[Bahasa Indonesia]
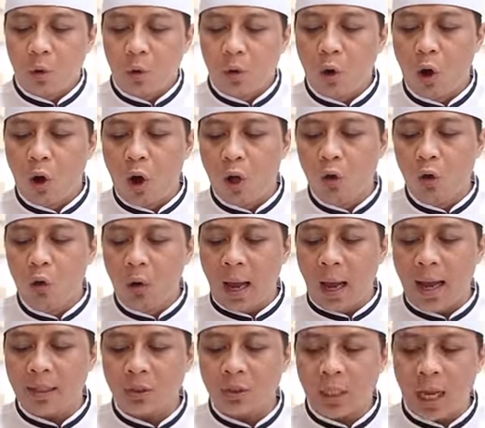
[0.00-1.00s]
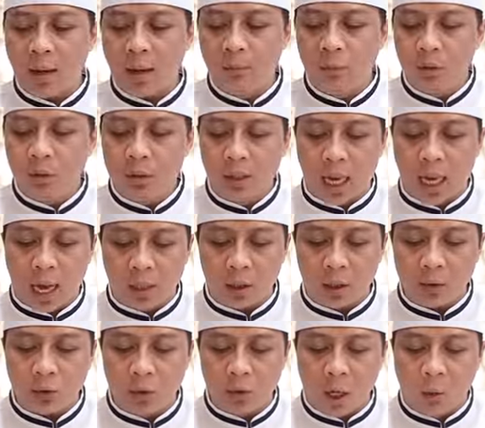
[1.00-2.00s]
Kalu ashab ya
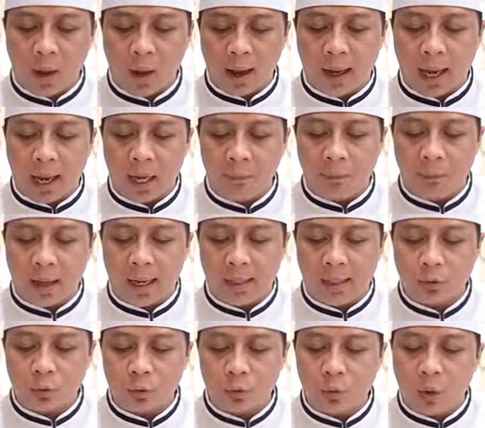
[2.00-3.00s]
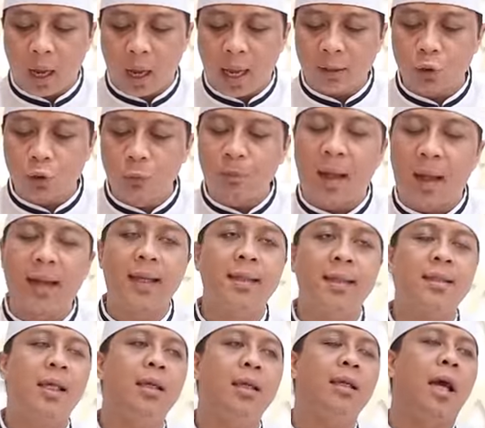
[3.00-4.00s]
Rasulullah wa kaifala atu
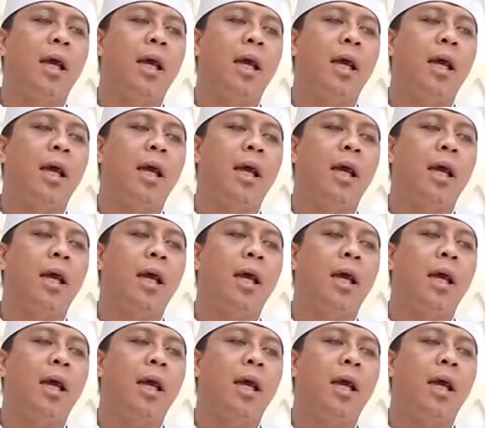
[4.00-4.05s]
pangintan